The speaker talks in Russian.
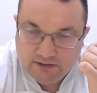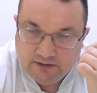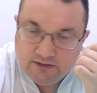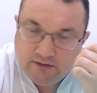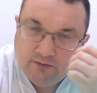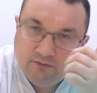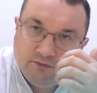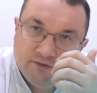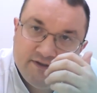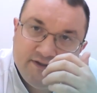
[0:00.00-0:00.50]

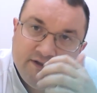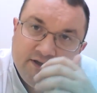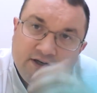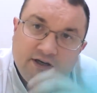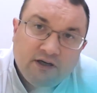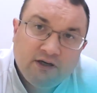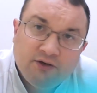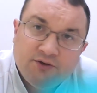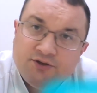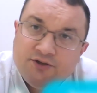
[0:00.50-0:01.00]
а,
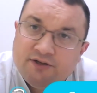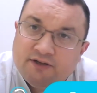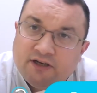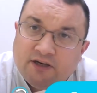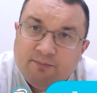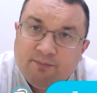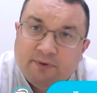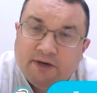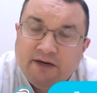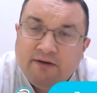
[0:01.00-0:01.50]
возникающий,
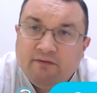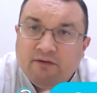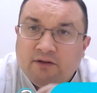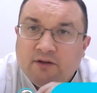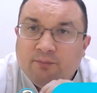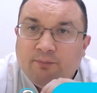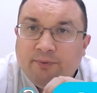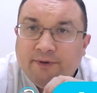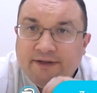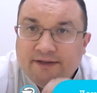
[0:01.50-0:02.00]
как
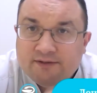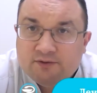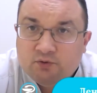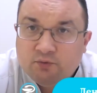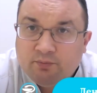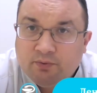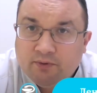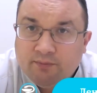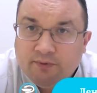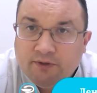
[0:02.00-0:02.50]
правило,
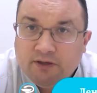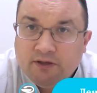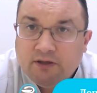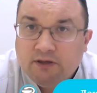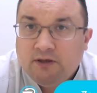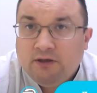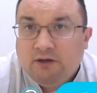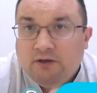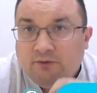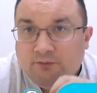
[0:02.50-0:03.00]
приступами,
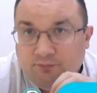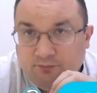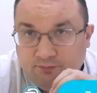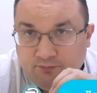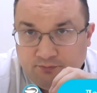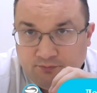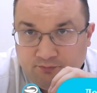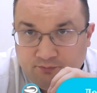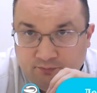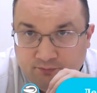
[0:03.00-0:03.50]
в
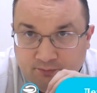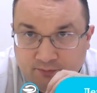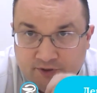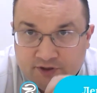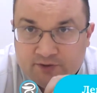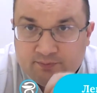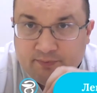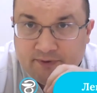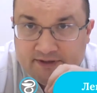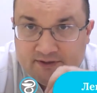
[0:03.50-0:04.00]

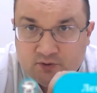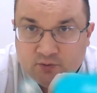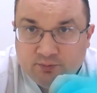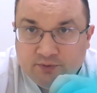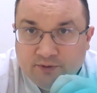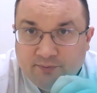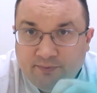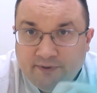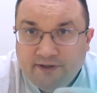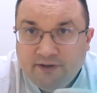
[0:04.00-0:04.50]

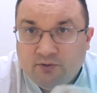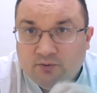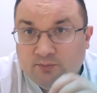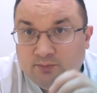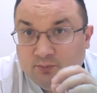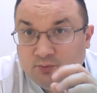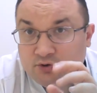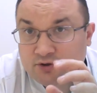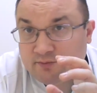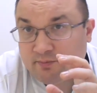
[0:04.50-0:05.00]
межприступный
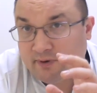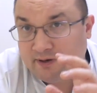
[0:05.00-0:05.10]
период может